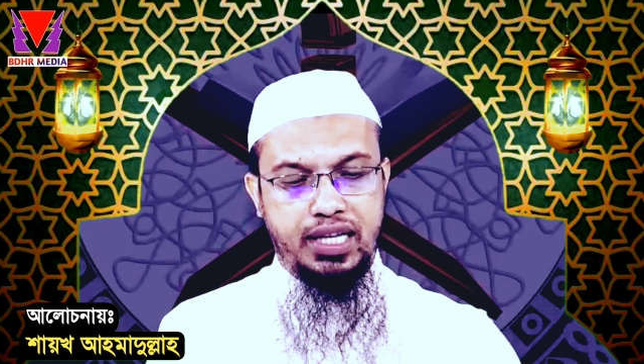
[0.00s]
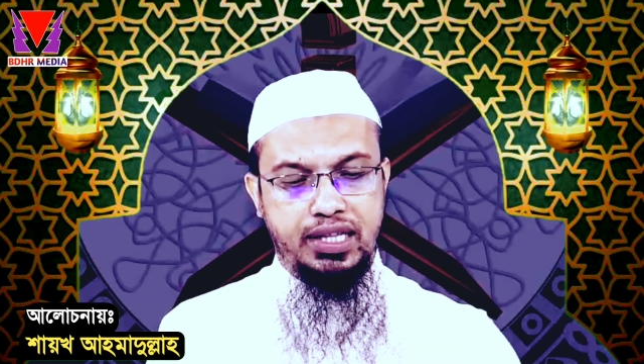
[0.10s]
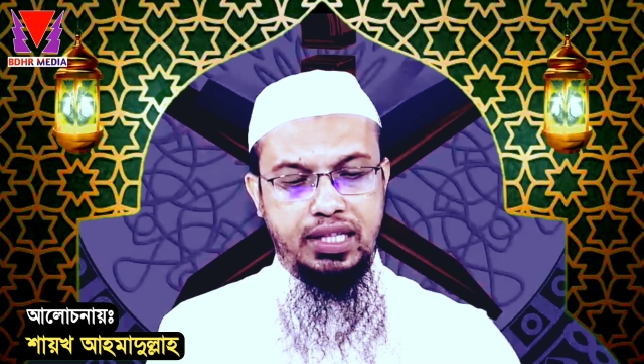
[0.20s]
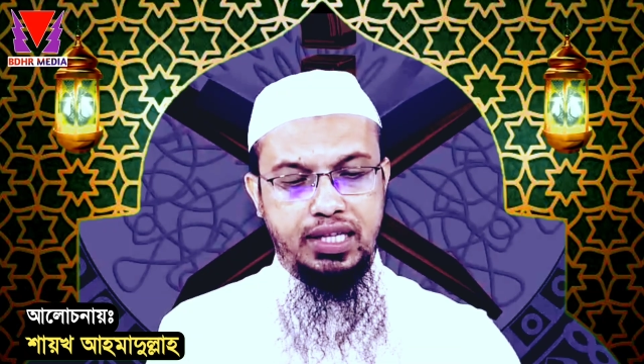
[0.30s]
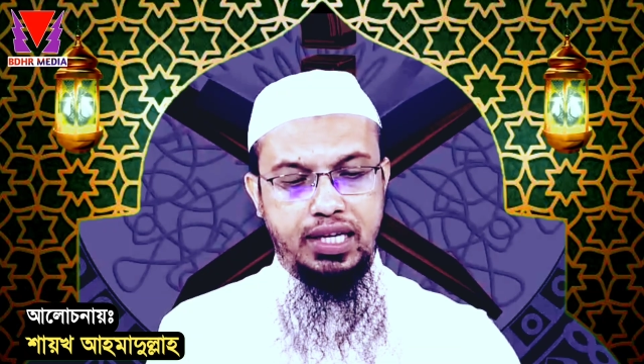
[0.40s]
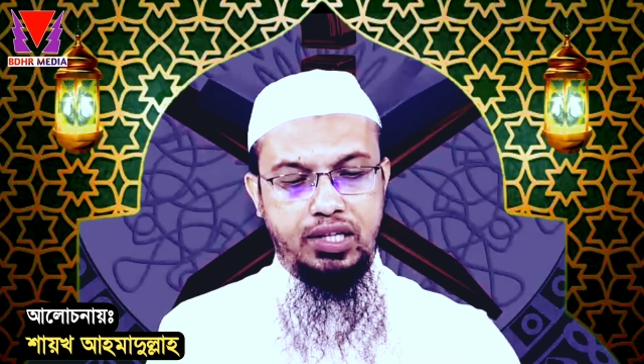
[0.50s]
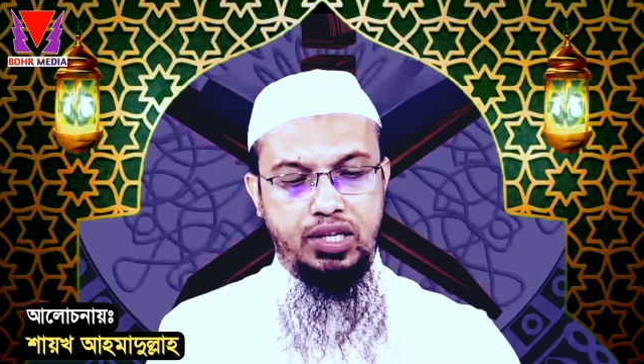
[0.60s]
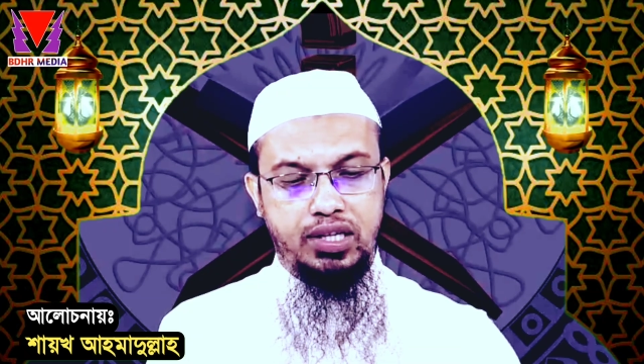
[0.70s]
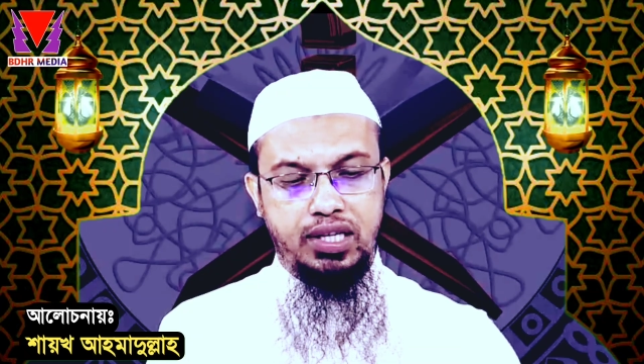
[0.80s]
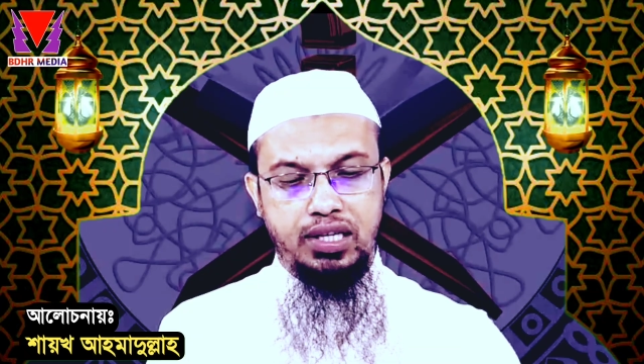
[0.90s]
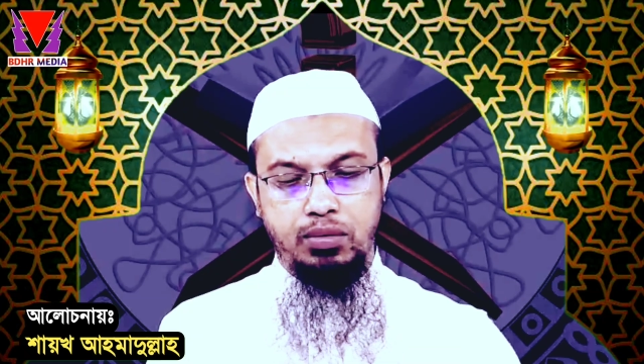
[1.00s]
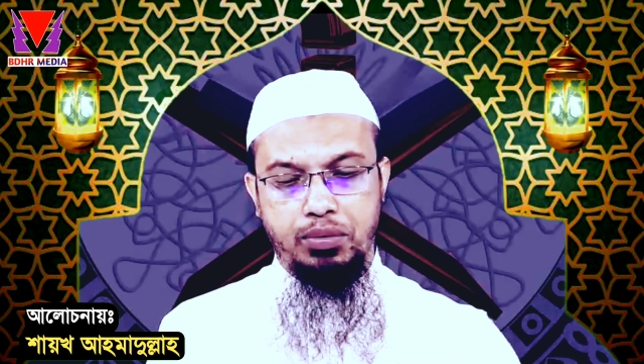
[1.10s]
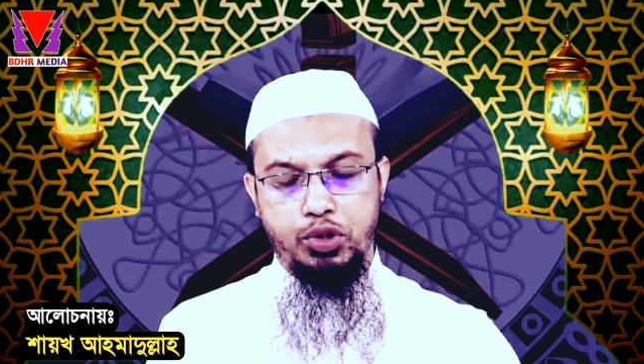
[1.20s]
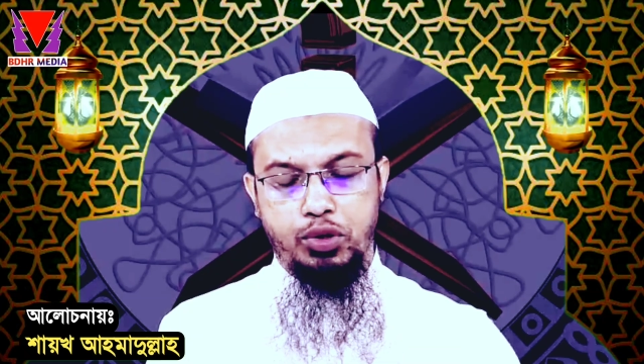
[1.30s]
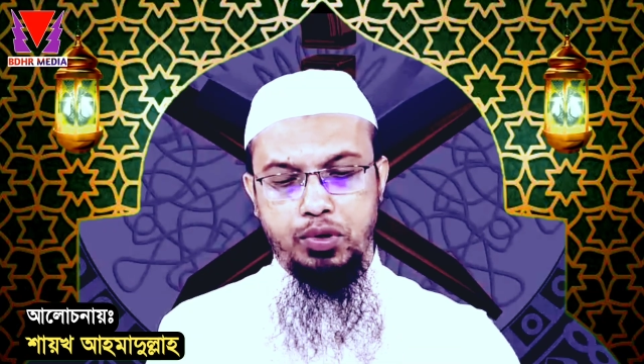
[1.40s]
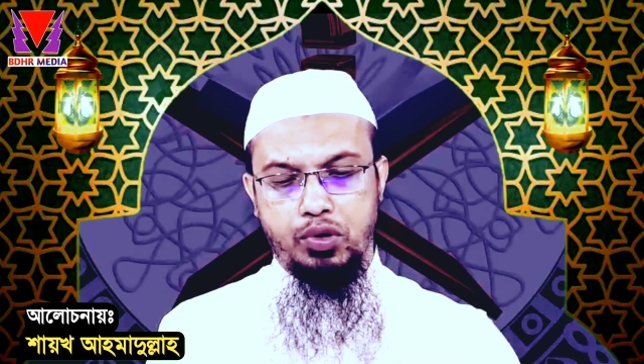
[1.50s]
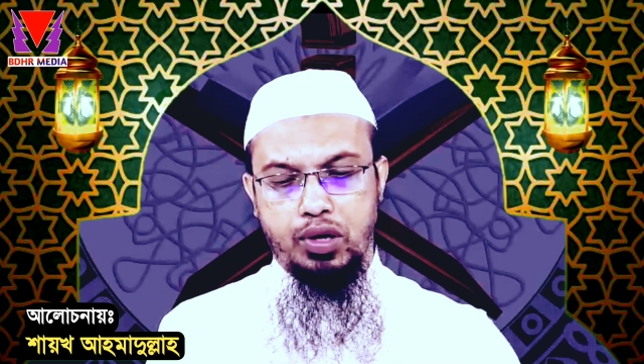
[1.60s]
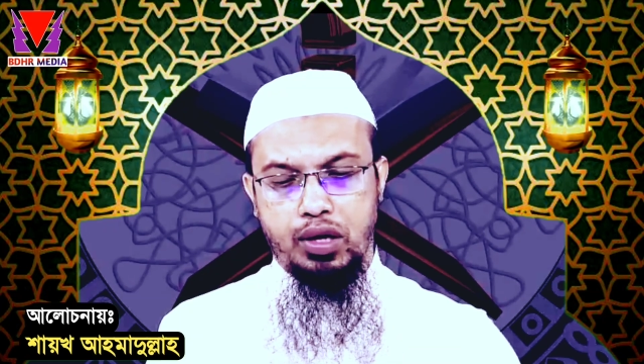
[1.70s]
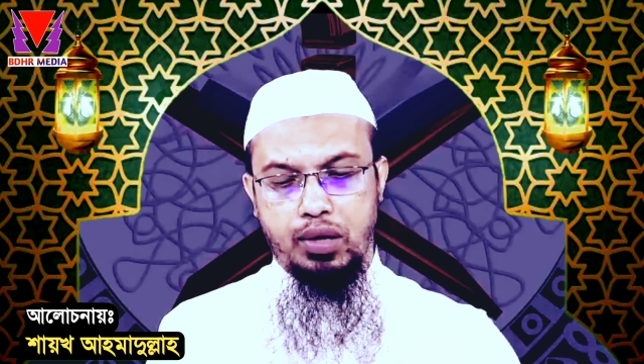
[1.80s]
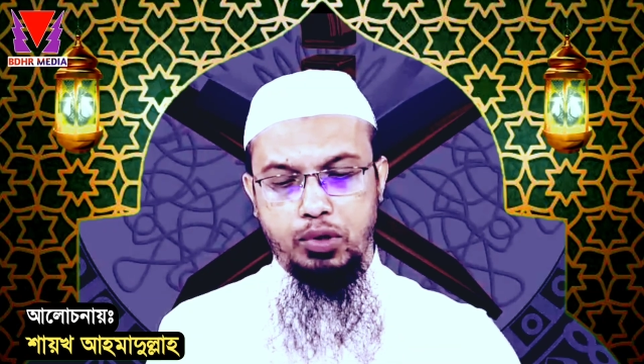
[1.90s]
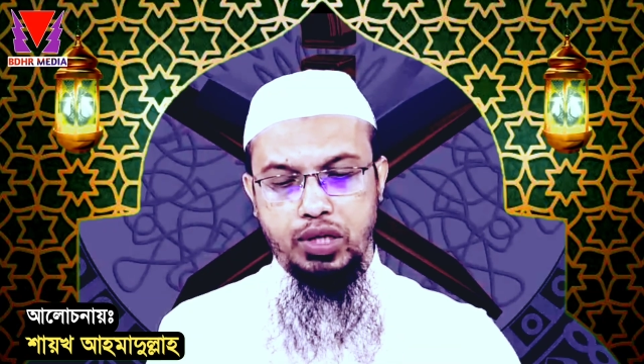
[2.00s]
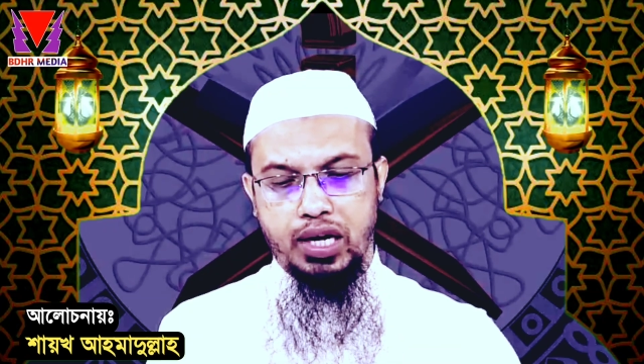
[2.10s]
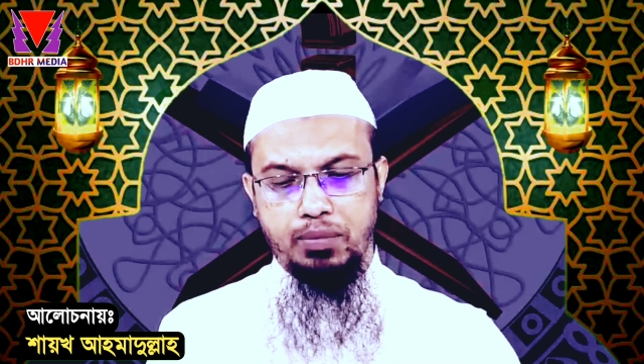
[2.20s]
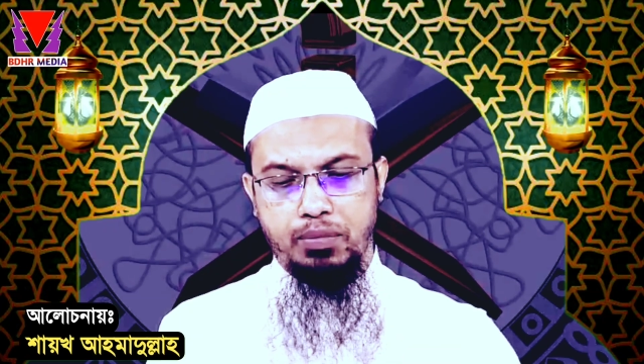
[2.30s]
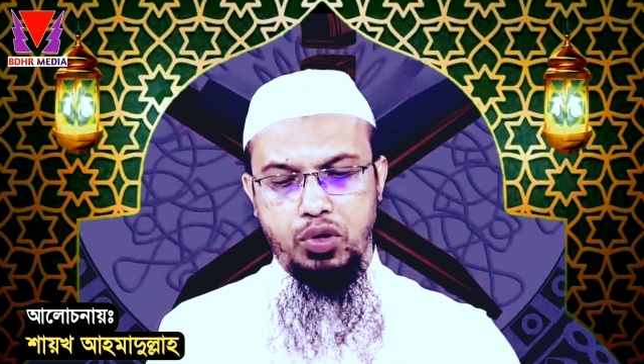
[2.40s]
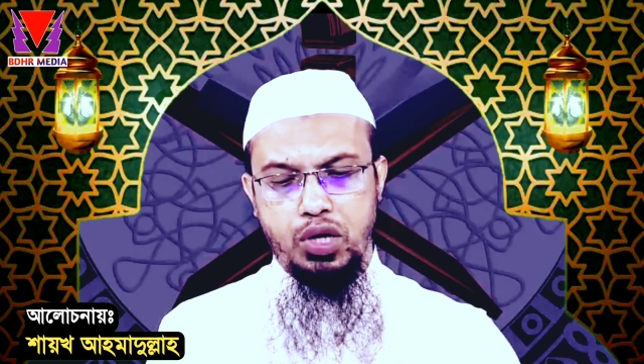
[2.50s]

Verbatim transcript: আত্মীয়ের সাথে কিভাবে সম্পর্ক বজায় রাখবো